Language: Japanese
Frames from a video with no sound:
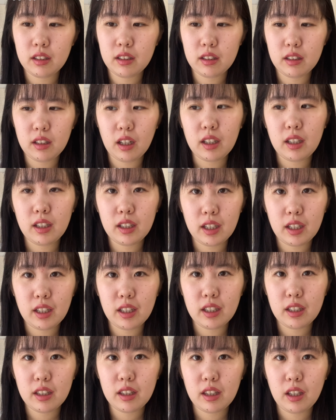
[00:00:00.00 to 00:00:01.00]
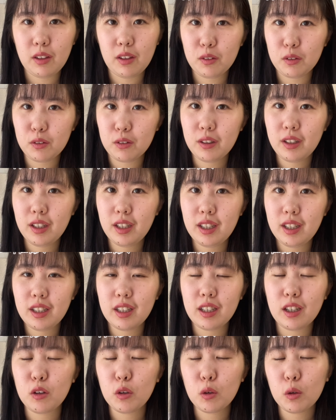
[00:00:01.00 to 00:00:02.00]
足りないっていう、
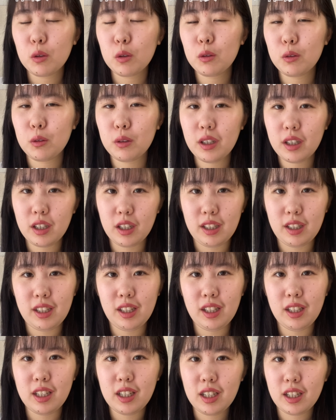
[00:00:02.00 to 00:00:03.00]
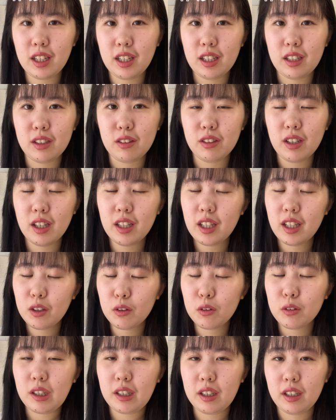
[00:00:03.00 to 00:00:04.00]
なんか心の中に何かが抜けた
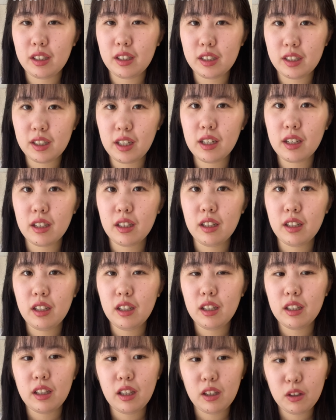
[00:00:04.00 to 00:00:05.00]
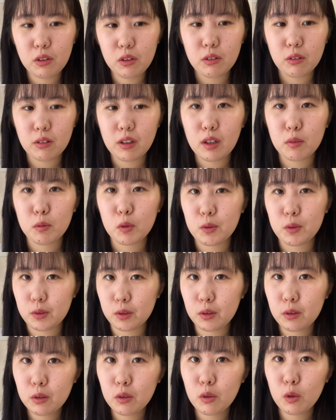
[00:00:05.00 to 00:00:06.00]
ような感じがっていうのがもう
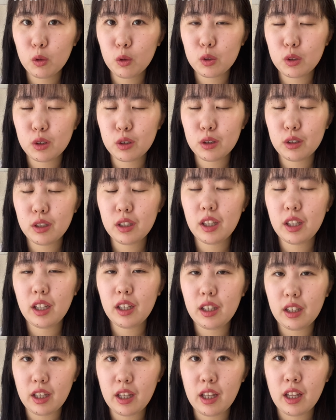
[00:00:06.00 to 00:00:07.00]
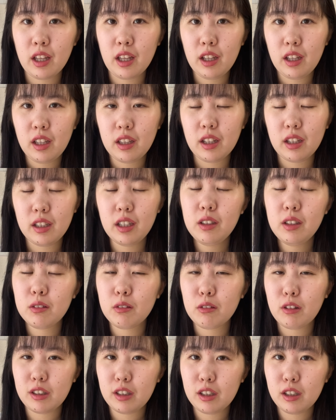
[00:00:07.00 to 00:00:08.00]
ずっと続いていて、慣れる
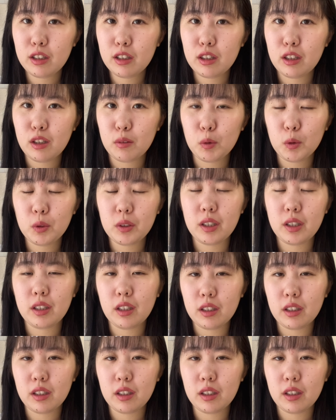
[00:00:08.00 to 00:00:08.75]
のかなって思ったんで